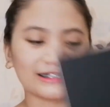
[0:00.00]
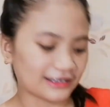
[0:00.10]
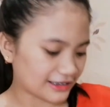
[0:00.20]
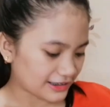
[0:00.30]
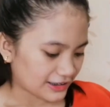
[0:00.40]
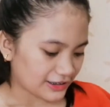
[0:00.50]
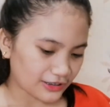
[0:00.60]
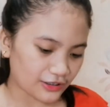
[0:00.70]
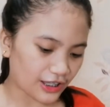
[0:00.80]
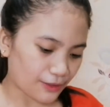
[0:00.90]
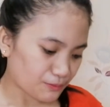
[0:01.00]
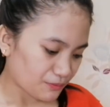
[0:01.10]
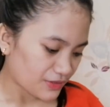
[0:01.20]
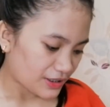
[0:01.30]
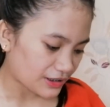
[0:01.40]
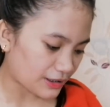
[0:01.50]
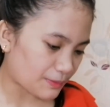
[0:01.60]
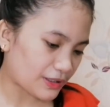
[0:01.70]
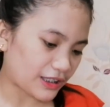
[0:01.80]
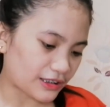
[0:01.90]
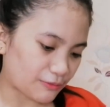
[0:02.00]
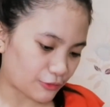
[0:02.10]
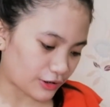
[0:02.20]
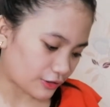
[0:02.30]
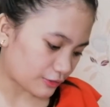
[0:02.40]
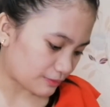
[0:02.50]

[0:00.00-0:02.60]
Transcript: Ah. Okay. Tabi natin mga.